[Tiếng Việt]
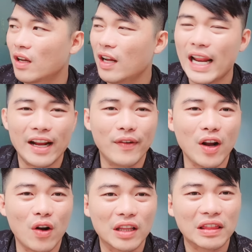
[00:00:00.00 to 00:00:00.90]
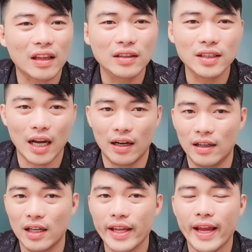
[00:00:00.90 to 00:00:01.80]
cái này phải gọi là tự nhận
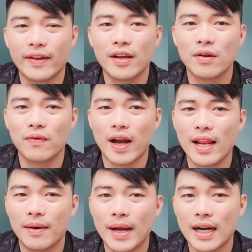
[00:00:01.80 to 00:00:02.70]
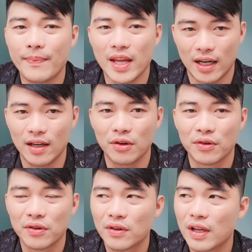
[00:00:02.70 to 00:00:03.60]
đó cả nhà chứ không phải là bác năm nhận đâu
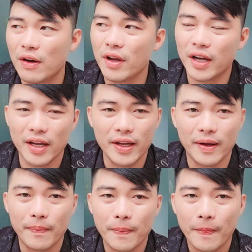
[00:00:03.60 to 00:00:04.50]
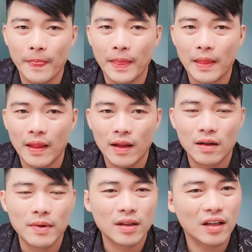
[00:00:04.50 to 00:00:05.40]
theo dân nghĩ vậy
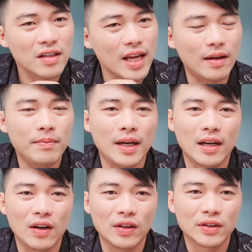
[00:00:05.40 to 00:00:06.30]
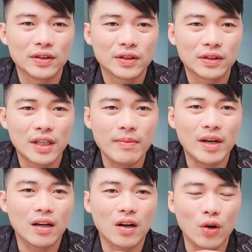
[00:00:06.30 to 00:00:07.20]
tự nhận mình thôi để mình
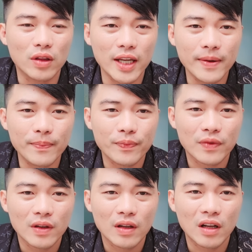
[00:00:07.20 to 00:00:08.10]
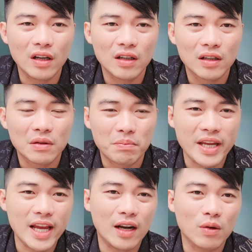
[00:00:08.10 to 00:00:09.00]
được nổi tiếng đó bây
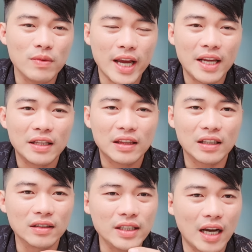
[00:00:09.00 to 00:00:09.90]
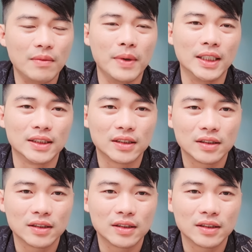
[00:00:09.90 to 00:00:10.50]
giờ cũng vậy tự nhận mình